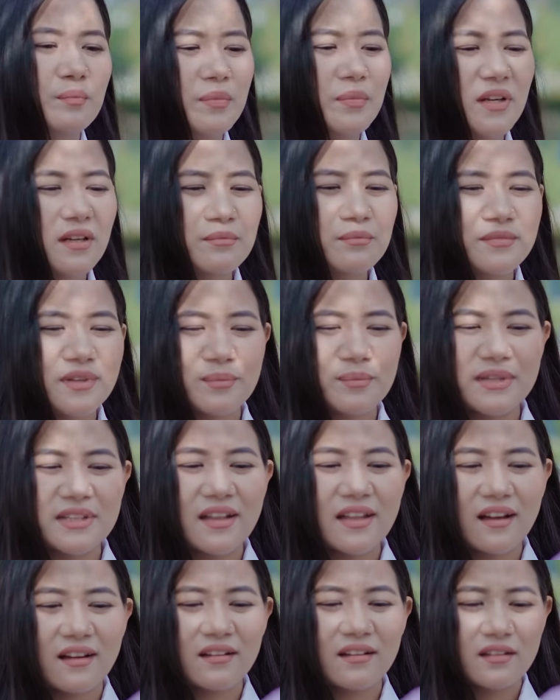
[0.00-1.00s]
पर
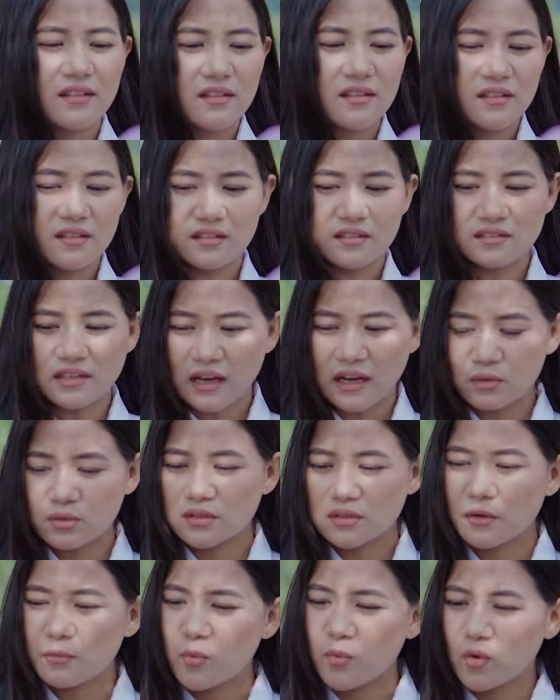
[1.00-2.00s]
निमिता राहुल
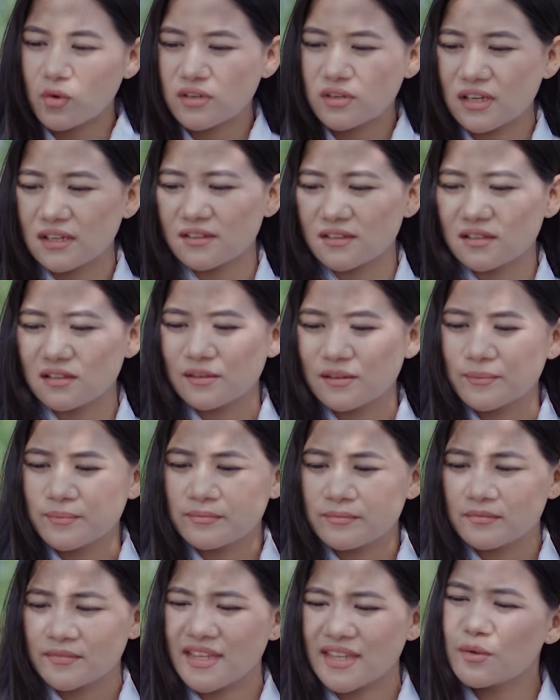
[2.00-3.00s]
तो बोल रहा था
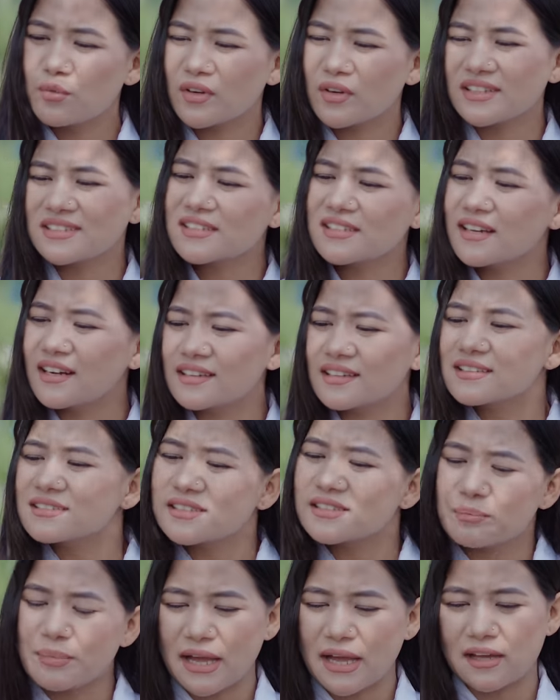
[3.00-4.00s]
कि वो किसी लड़की
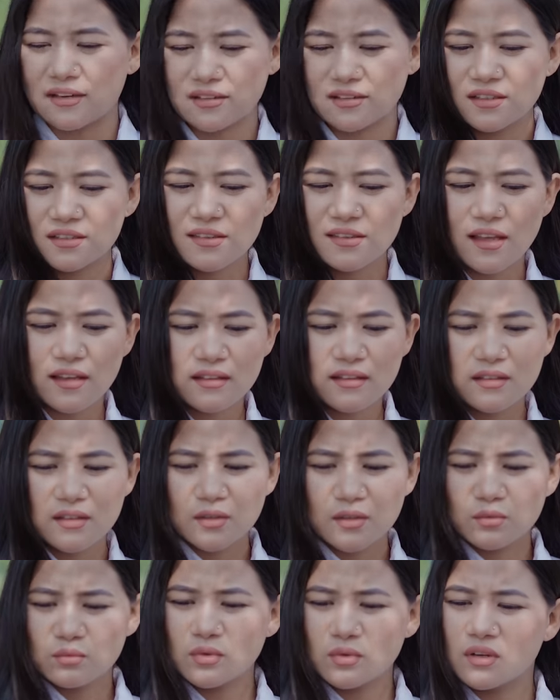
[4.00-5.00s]
से प्यार करता है
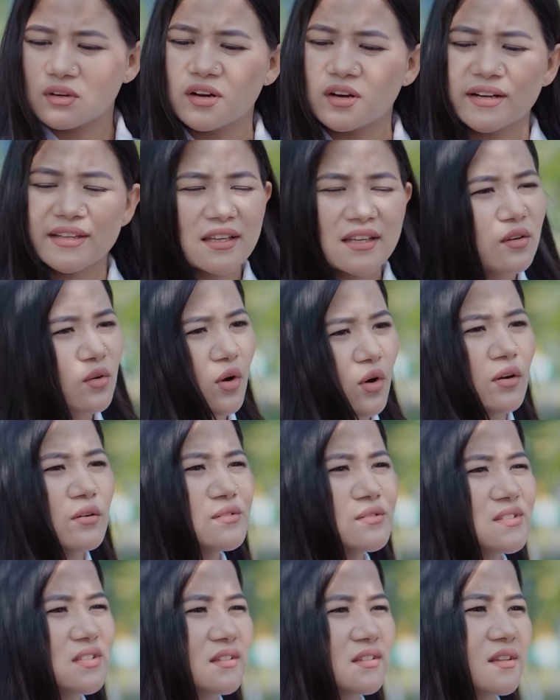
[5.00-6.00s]
वो लड़की कौन
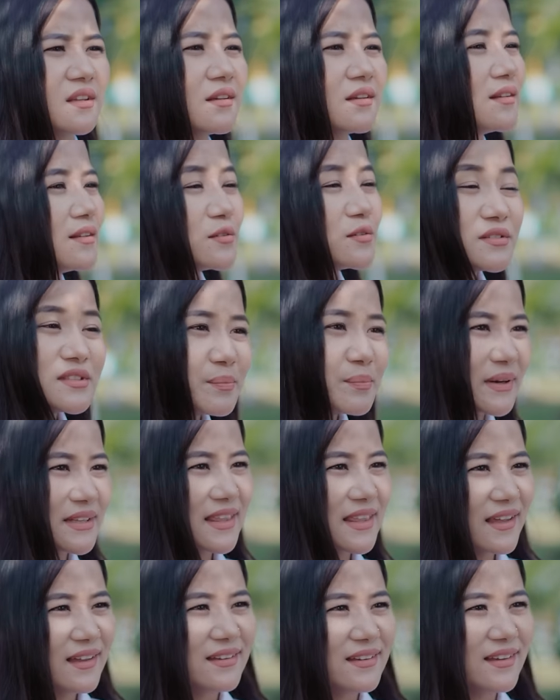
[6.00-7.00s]
हो सकती है तुझे
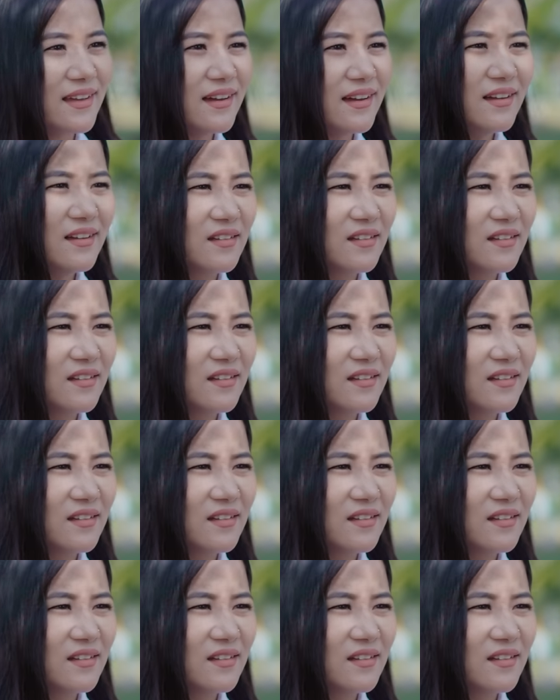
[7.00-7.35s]
पता है क्या